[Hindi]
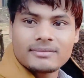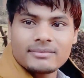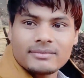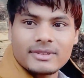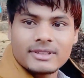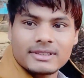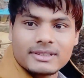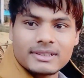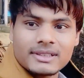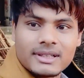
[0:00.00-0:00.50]

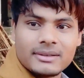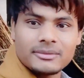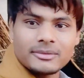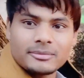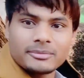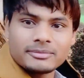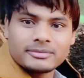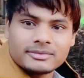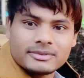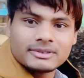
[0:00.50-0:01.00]
पीछे का भी
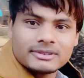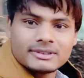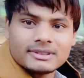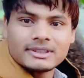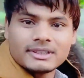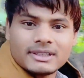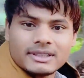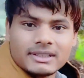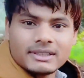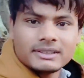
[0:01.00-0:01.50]

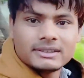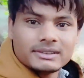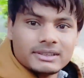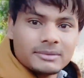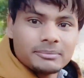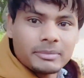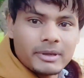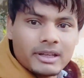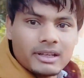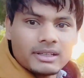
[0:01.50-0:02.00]
ये
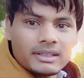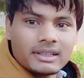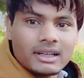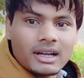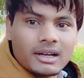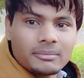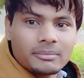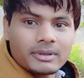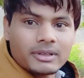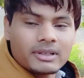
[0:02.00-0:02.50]
पहले
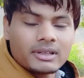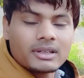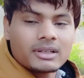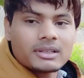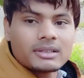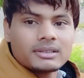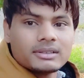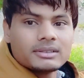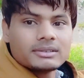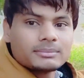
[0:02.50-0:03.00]
यहाँ पर ना
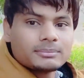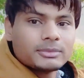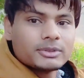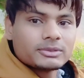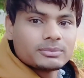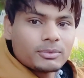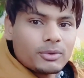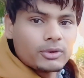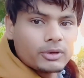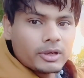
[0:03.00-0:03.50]
इस
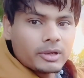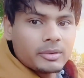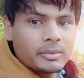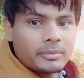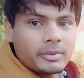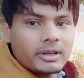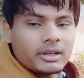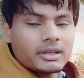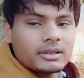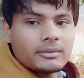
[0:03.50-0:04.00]
पोखर में
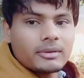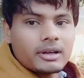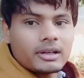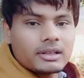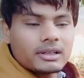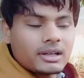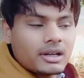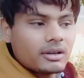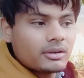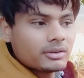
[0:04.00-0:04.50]
पहले हमारे
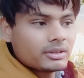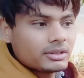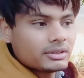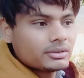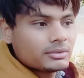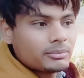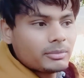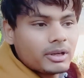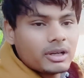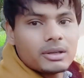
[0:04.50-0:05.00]
गांव के
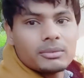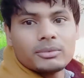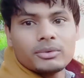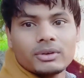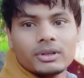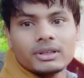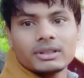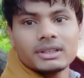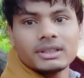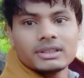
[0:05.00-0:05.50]
जो बड़े
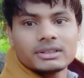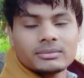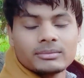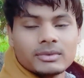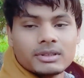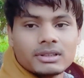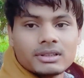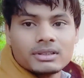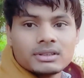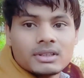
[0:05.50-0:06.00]
बूढ़े थे
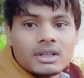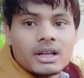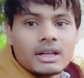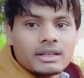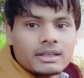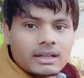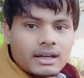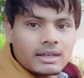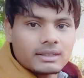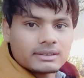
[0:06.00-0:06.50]
इसमें
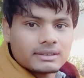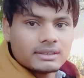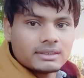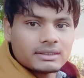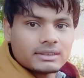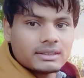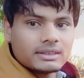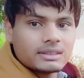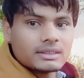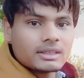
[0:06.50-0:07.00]
नहाते
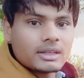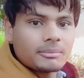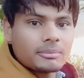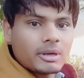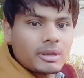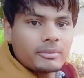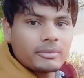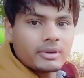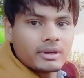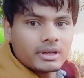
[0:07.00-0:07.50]
थे
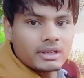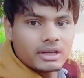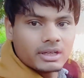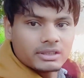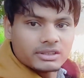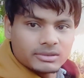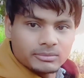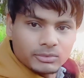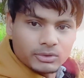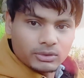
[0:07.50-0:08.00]
कपड़ा वगैरह
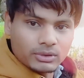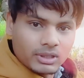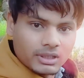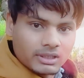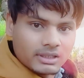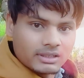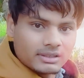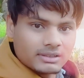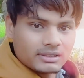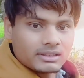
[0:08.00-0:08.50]
इसी में धोया
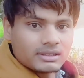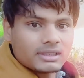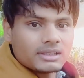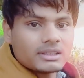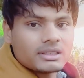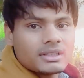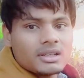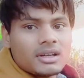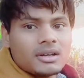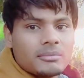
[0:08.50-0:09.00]
करते थे
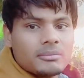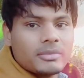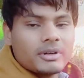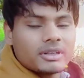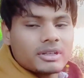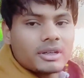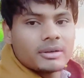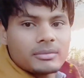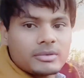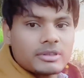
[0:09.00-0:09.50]

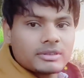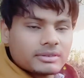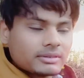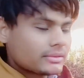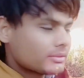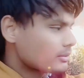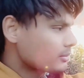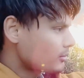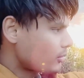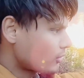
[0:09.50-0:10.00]
बट अब
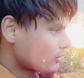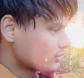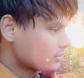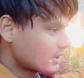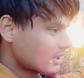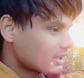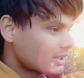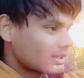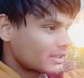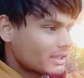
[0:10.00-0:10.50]
इसको बहुत
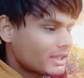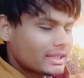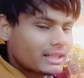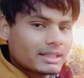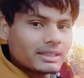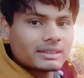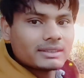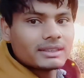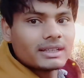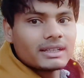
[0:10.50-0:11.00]
ज़्यादा गंदा
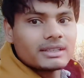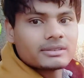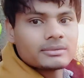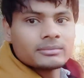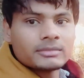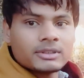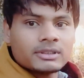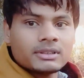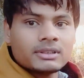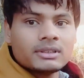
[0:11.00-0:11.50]
कर दिया है
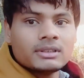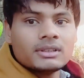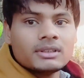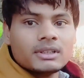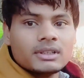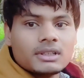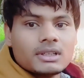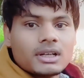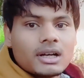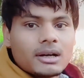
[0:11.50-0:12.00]
इसमें
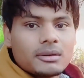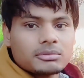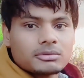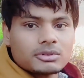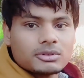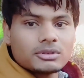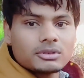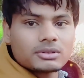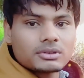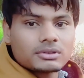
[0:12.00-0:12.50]
अब
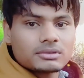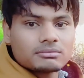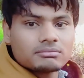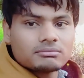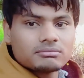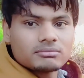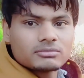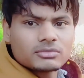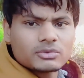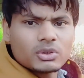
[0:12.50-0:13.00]
तो
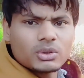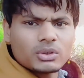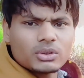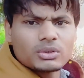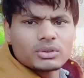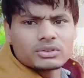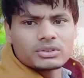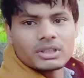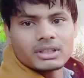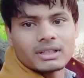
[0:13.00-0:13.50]
कोई
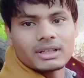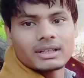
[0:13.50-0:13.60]
कुछ नहीं